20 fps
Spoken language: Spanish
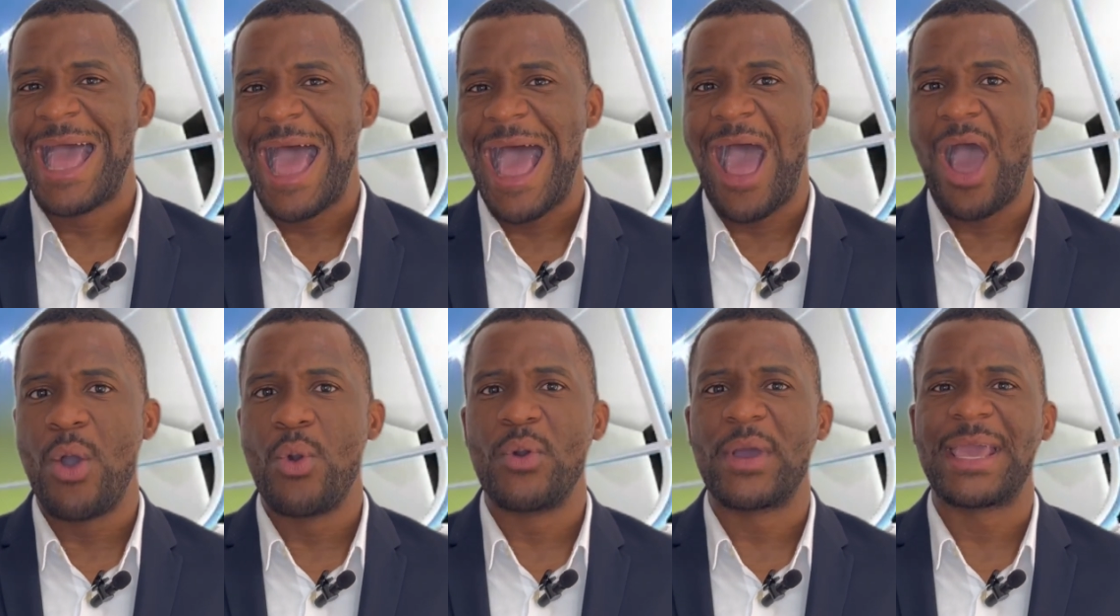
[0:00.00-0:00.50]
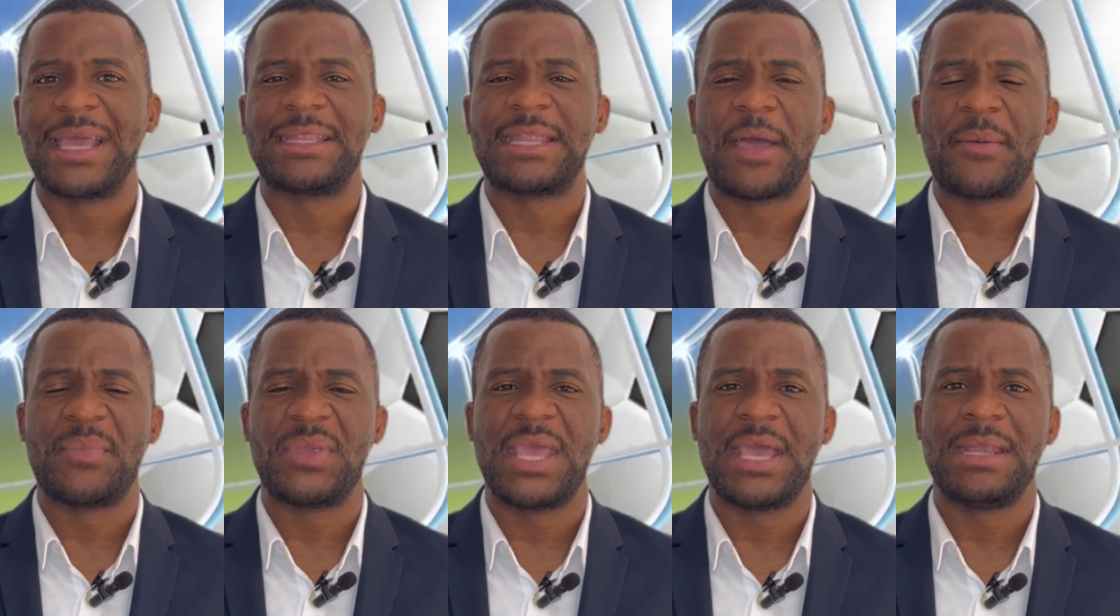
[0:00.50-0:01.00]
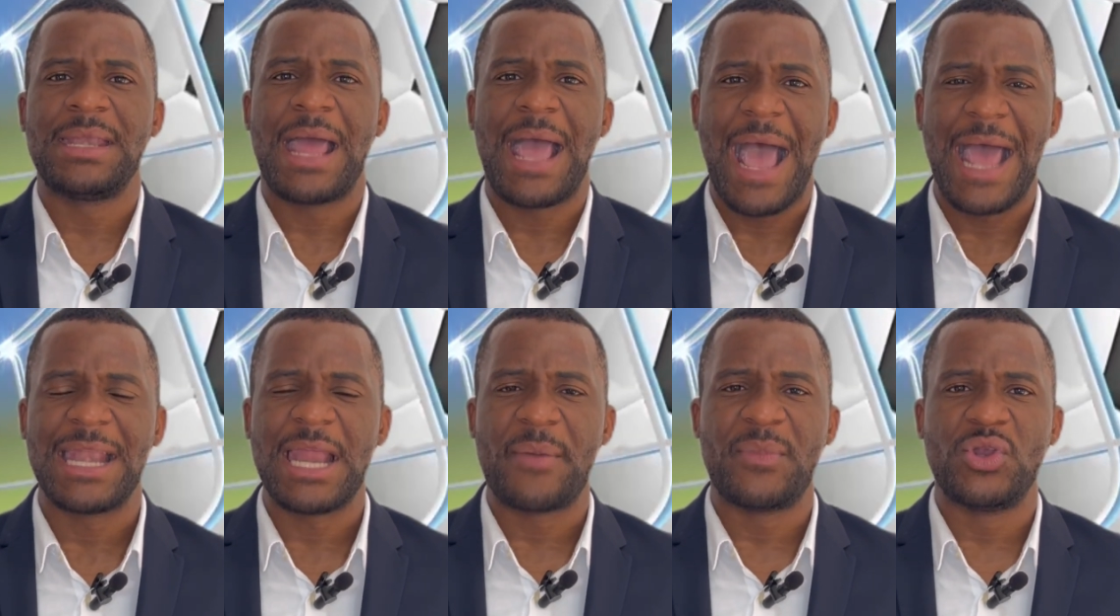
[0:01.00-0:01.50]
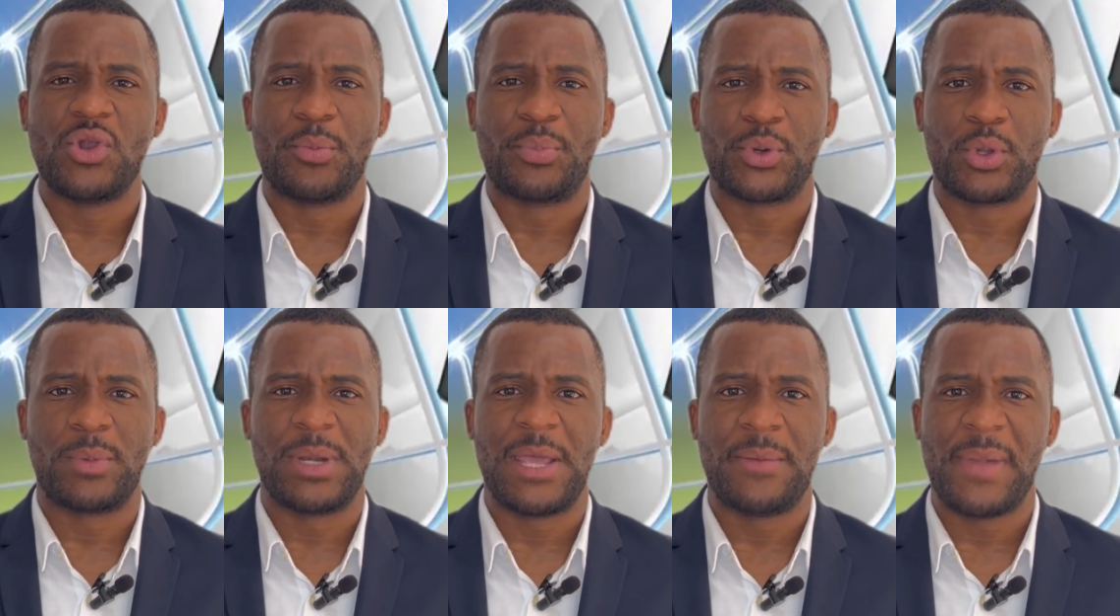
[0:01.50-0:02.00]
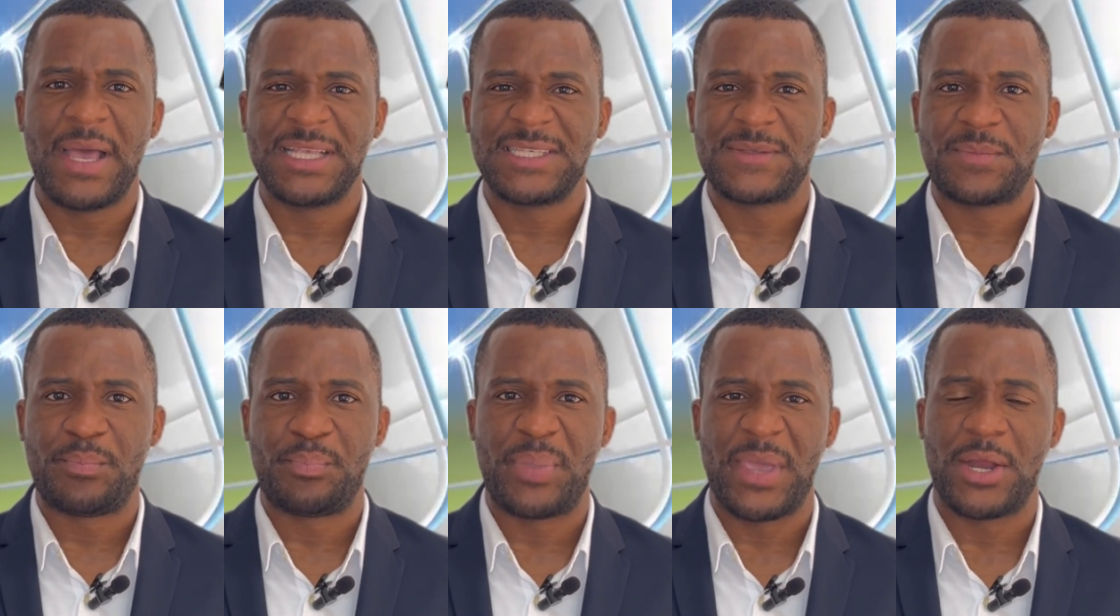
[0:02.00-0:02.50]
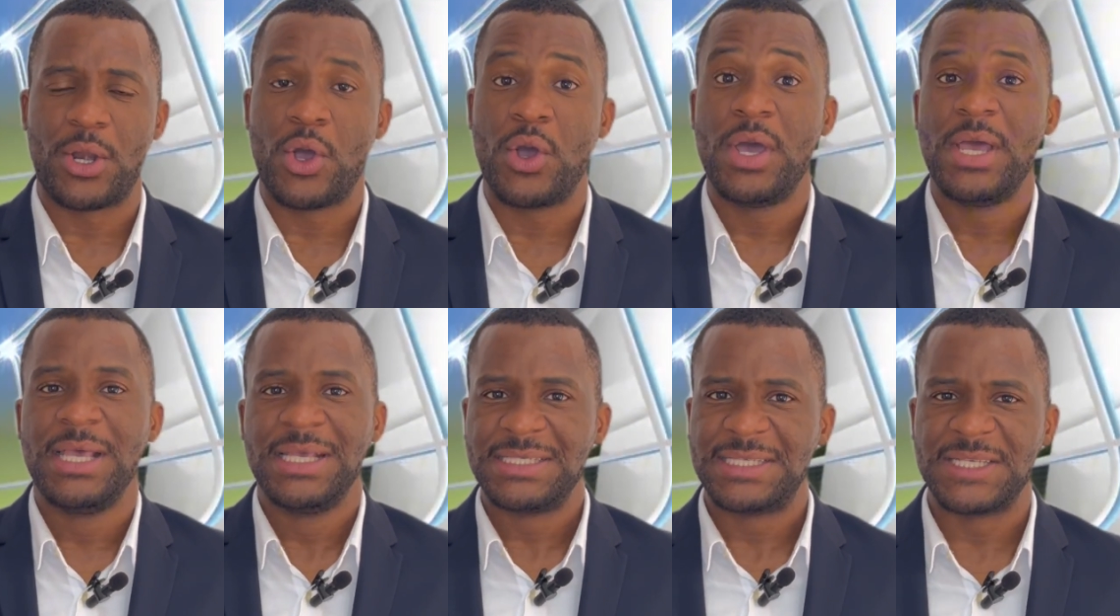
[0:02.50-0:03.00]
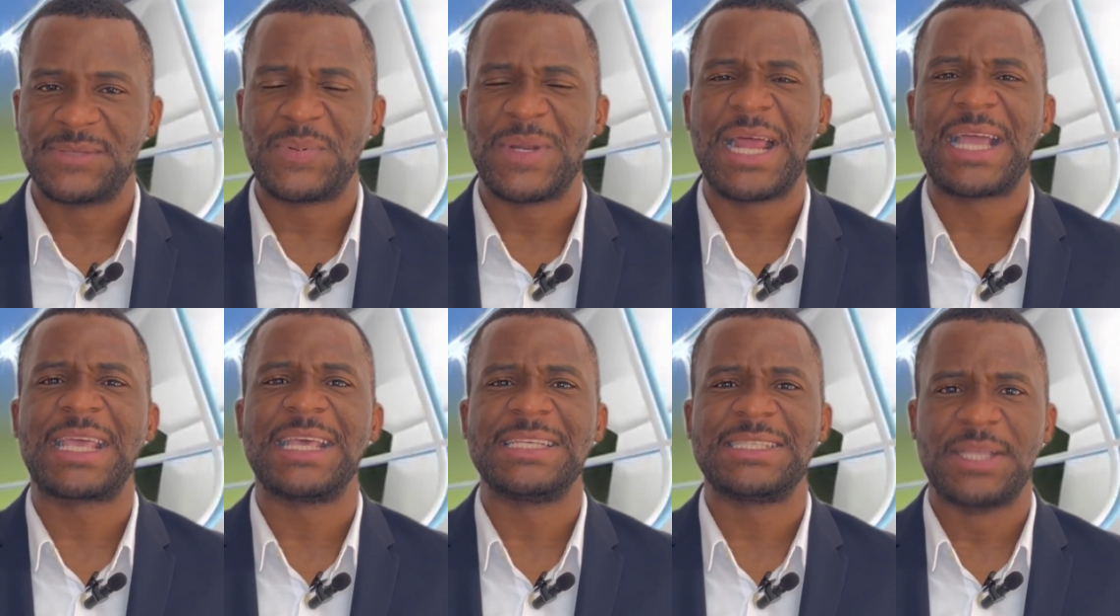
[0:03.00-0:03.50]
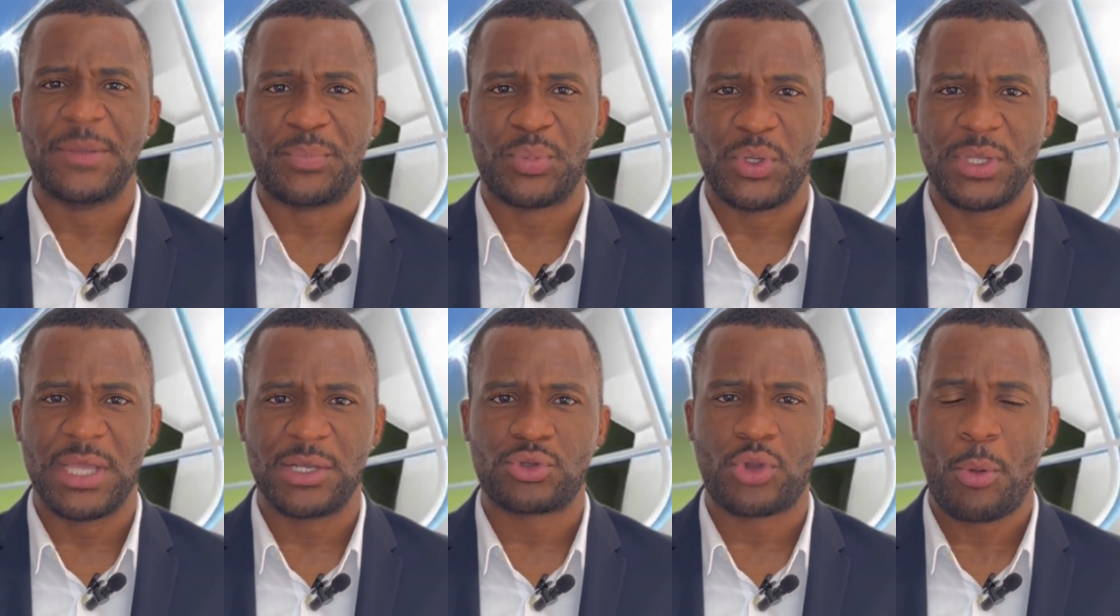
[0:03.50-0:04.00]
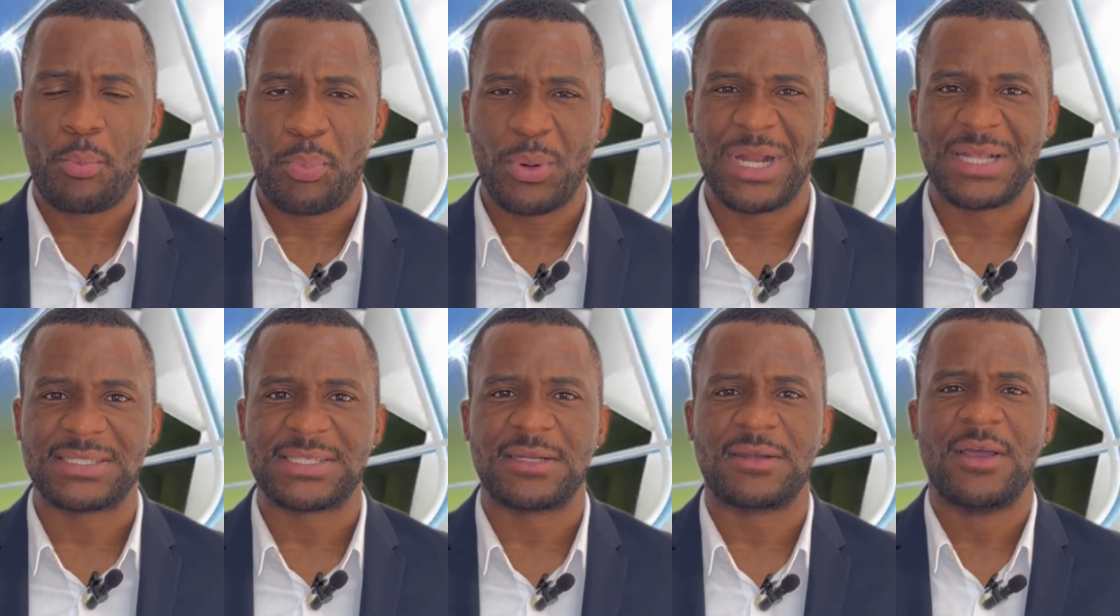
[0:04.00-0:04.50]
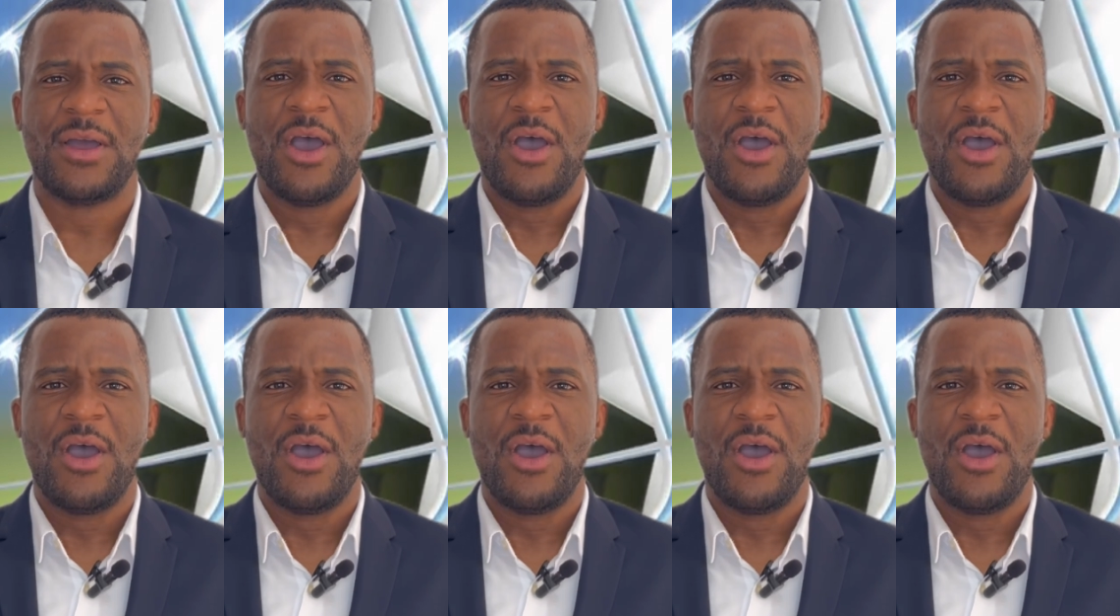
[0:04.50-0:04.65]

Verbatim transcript: aunque también han habido problemas, pero se espera que este proyecto pueda ser